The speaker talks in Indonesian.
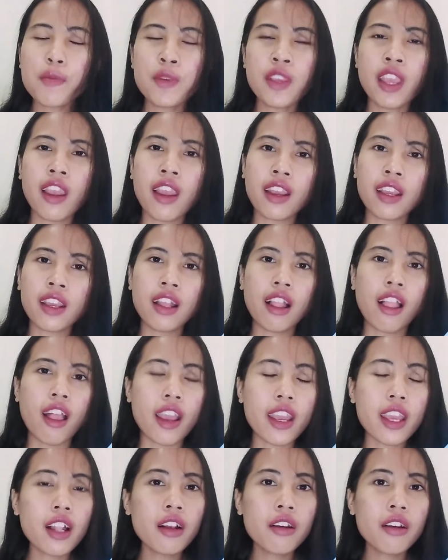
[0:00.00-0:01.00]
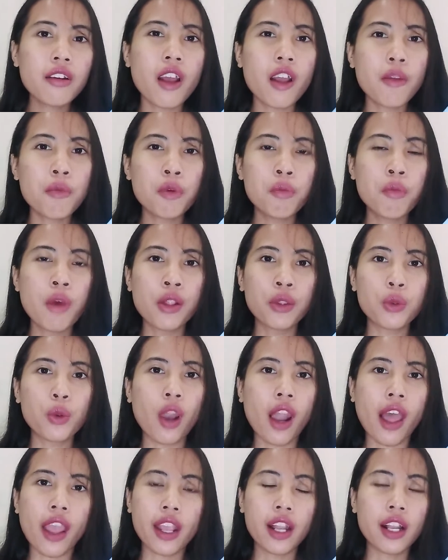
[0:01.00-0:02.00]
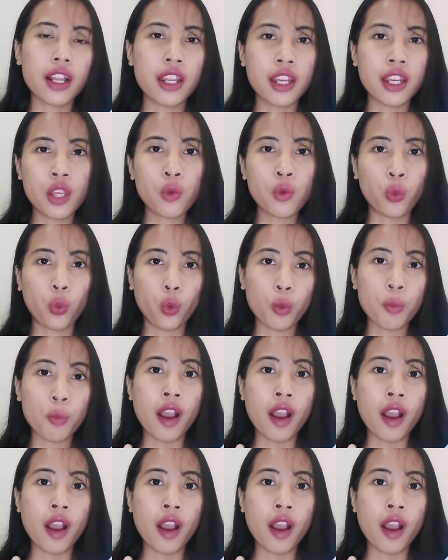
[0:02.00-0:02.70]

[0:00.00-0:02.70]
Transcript: menyayangi Lail dan membantu Lail ini untuk